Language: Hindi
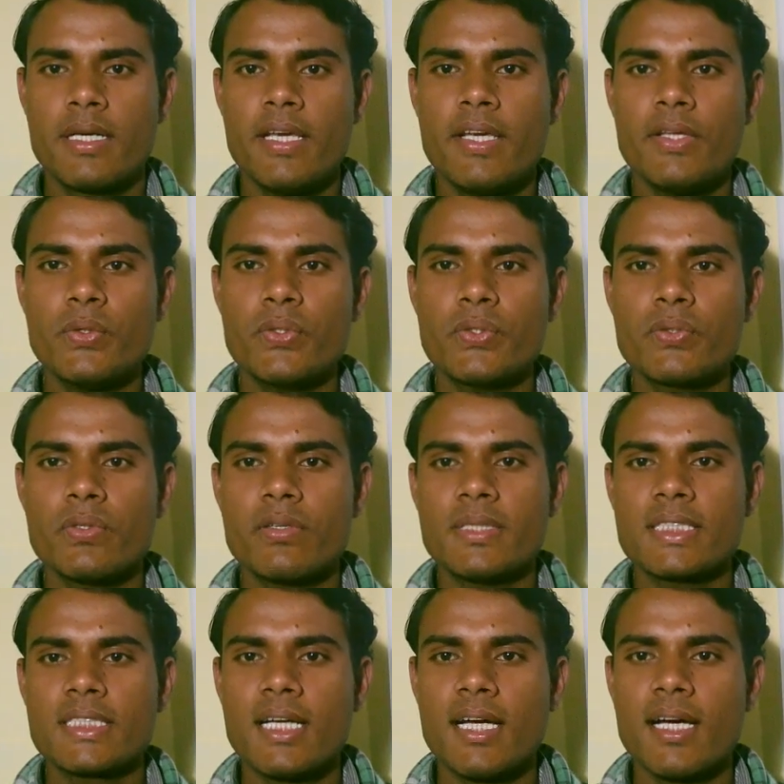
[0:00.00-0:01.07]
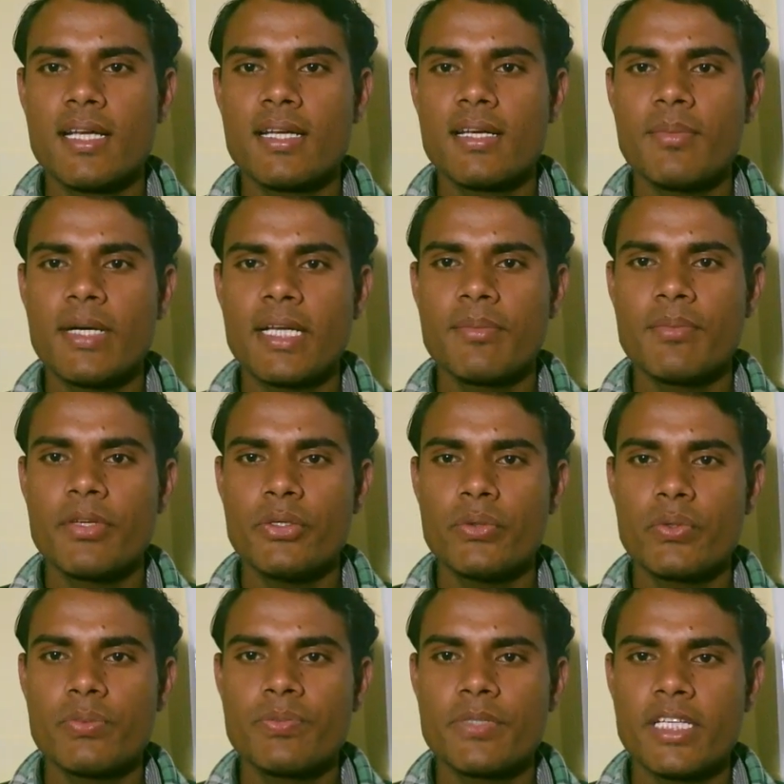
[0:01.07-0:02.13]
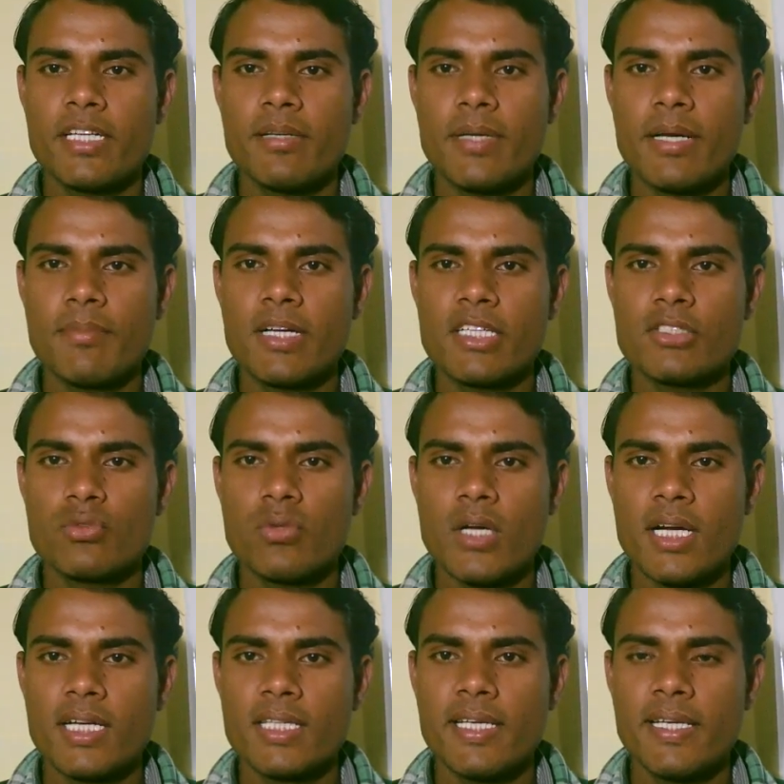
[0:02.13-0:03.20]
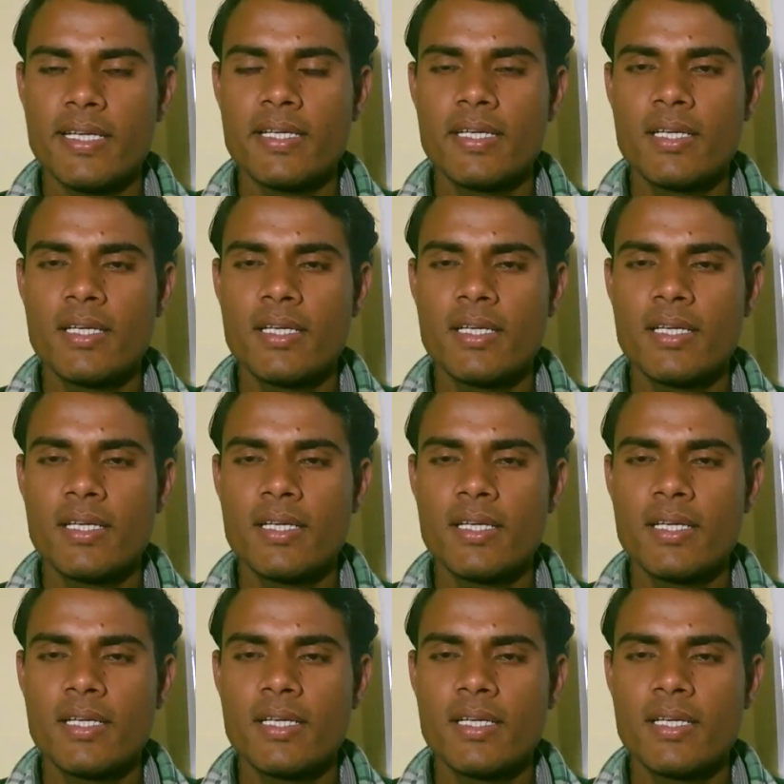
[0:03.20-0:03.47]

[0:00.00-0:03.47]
हे hey दोस्तों नमस्कार हमारे अपने YouTube चैनल में आपका स्वागत है